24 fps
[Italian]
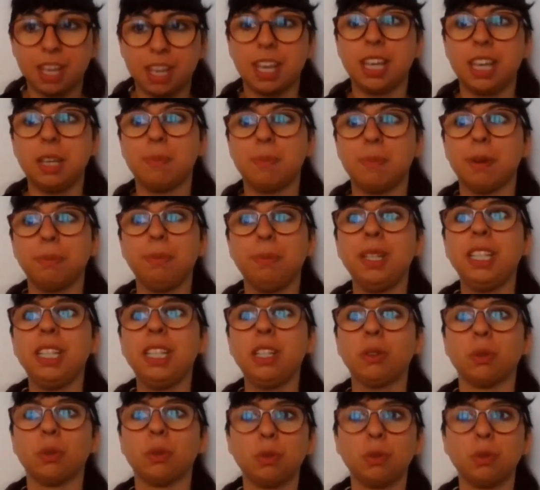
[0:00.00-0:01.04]
I bambini
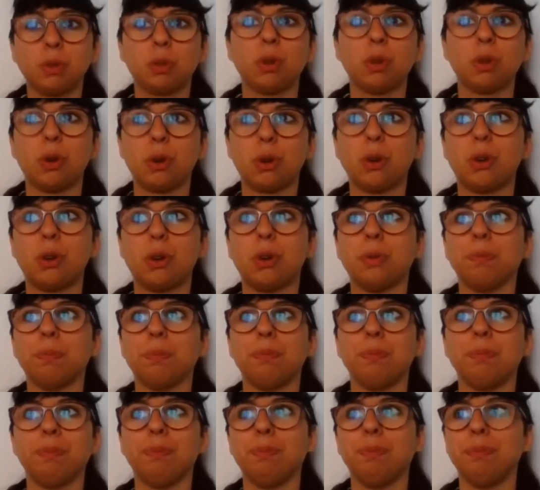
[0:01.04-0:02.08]
non
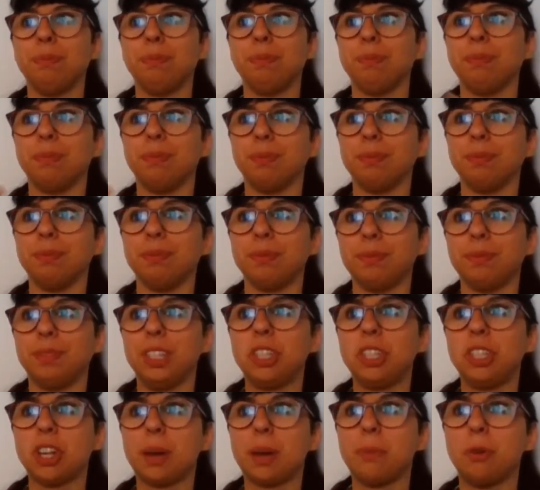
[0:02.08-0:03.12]
sono, mh, mm,
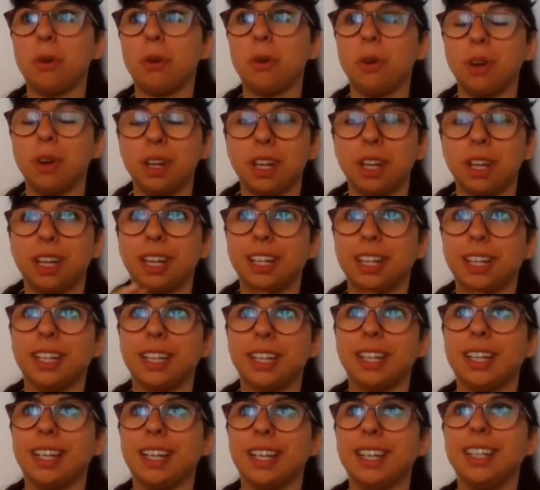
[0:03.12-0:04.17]
diciamo,
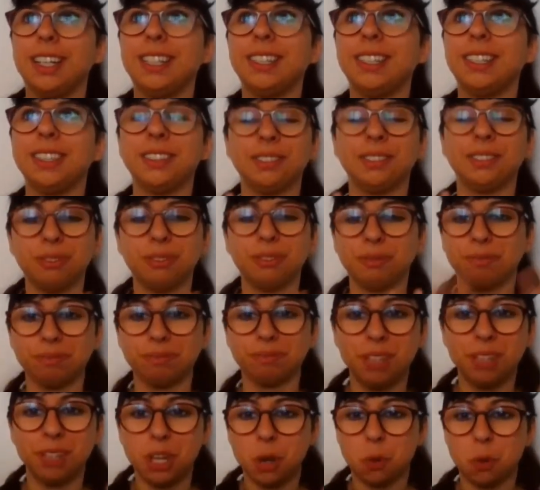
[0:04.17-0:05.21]
eh, un,
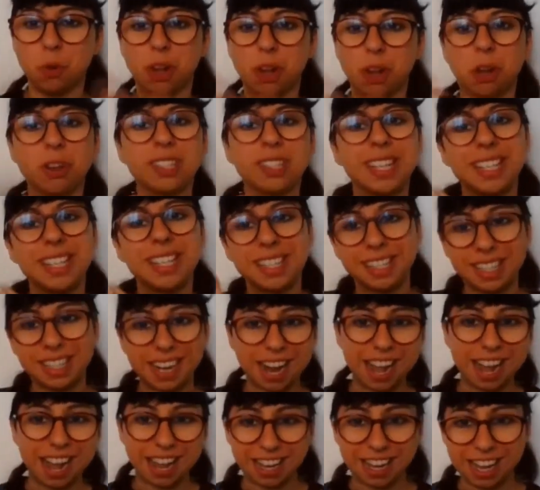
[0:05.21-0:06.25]
una cosa
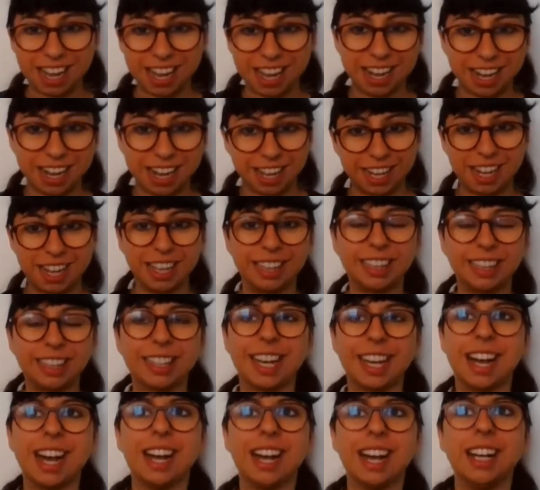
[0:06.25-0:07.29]
estranea alla
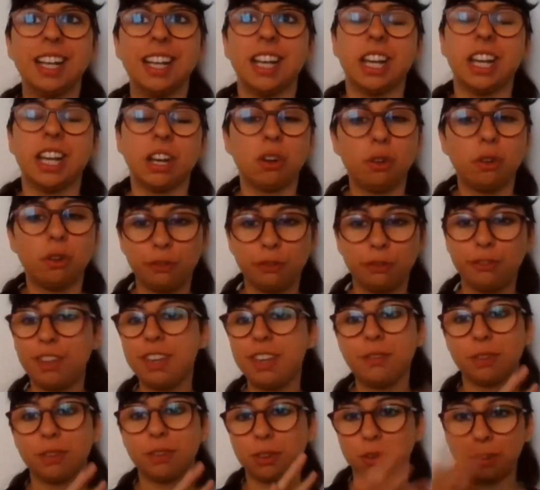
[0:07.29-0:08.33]
realtà, non
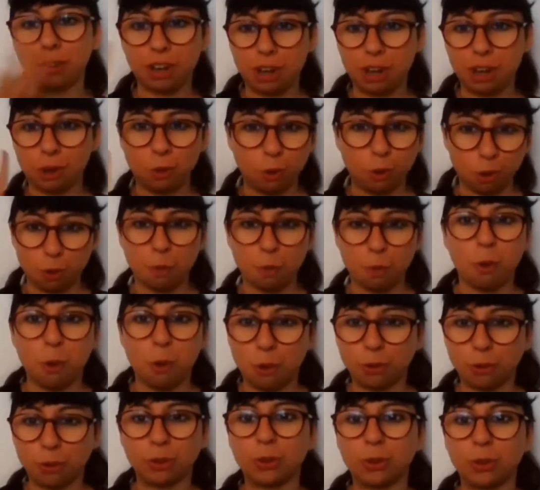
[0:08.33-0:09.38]
vivono nel loro
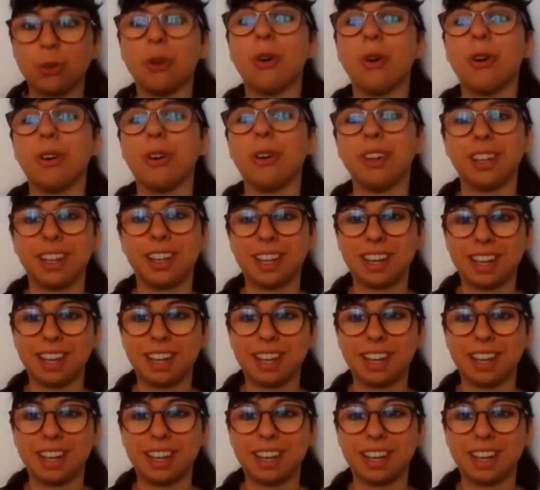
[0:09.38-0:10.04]
mondo, eh,